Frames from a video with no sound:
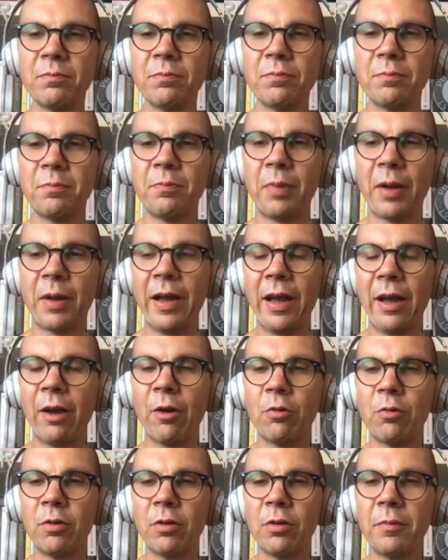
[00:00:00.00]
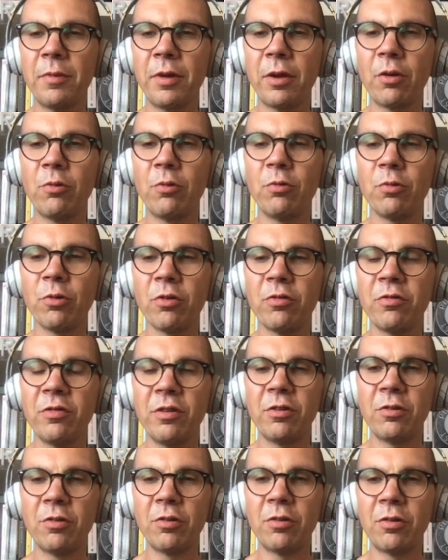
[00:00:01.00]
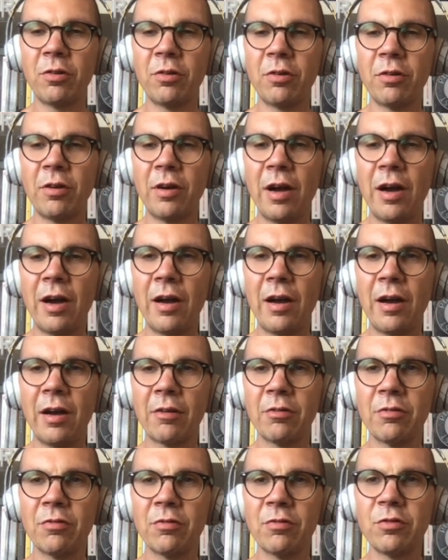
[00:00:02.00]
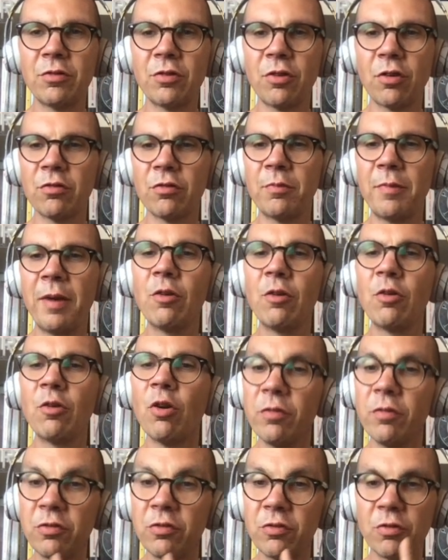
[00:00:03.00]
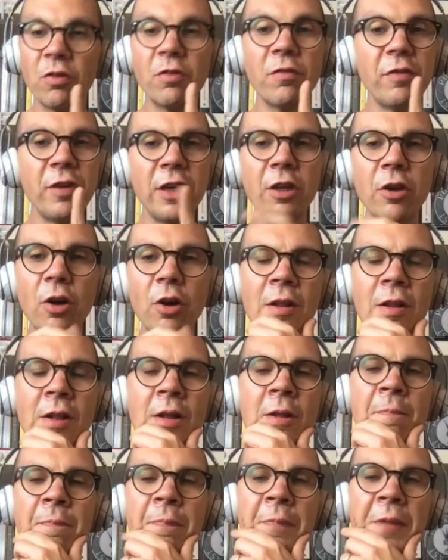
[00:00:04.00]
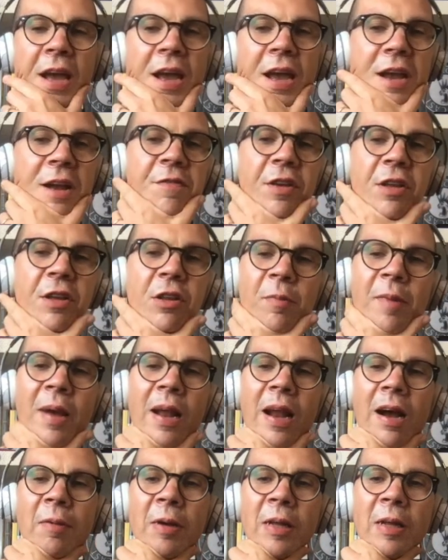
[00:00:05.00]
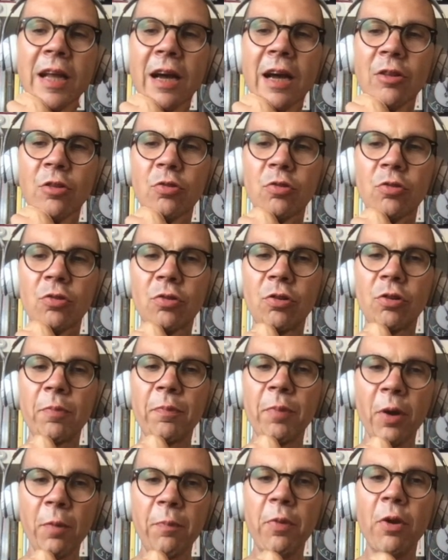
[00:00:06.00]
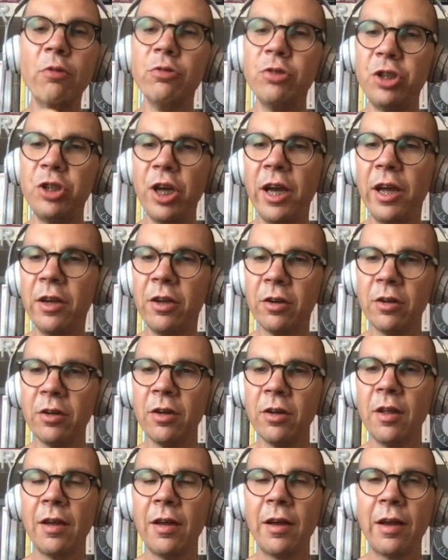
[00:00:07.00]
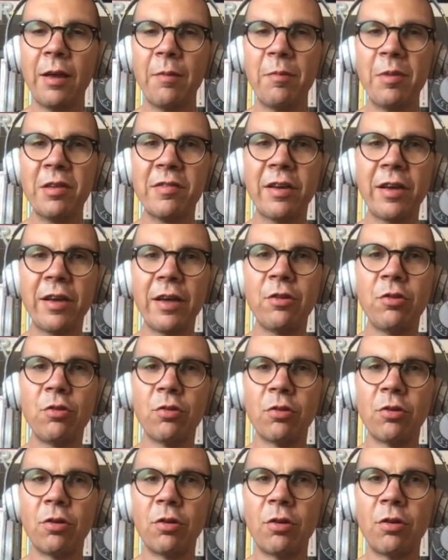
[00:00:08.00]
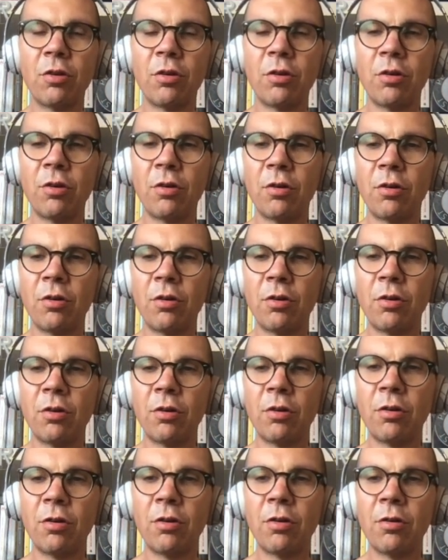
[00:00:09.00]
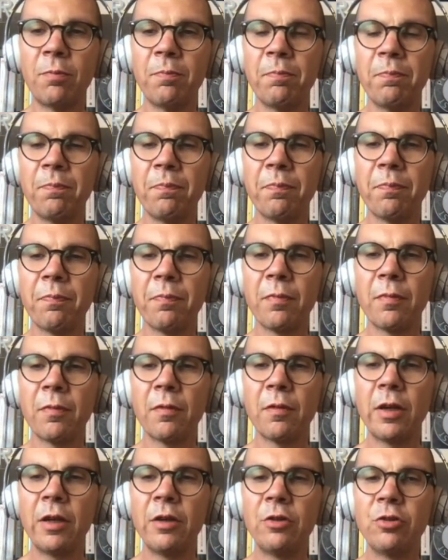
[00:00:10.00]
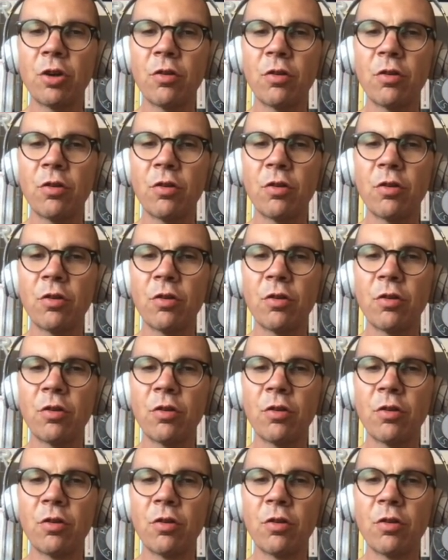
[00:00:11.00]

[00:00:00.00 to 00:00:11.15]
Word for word: perché ero, mi ero incuriosito a, a, questo discorso, ma non ho visto il video. E il video me l'ha mandato proprio Eugenio, che mi ha scritto mm, il giorno